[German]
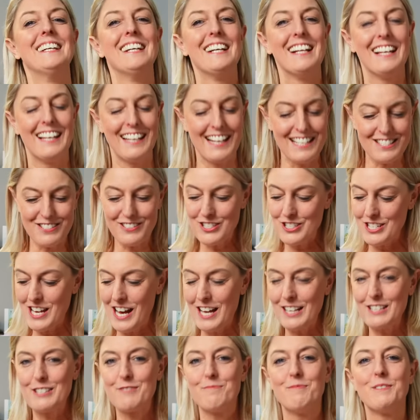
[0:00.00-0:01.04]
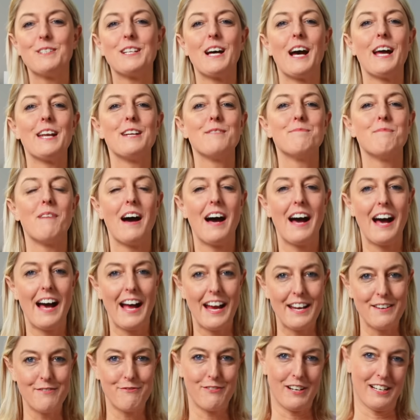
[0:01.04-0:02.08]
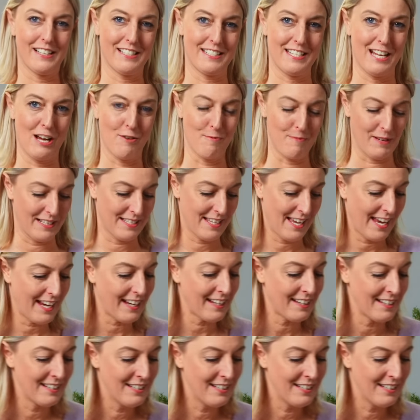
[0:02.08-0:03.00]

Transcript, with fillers: Lass uns starten mit einem einfachen Thermomix-Hack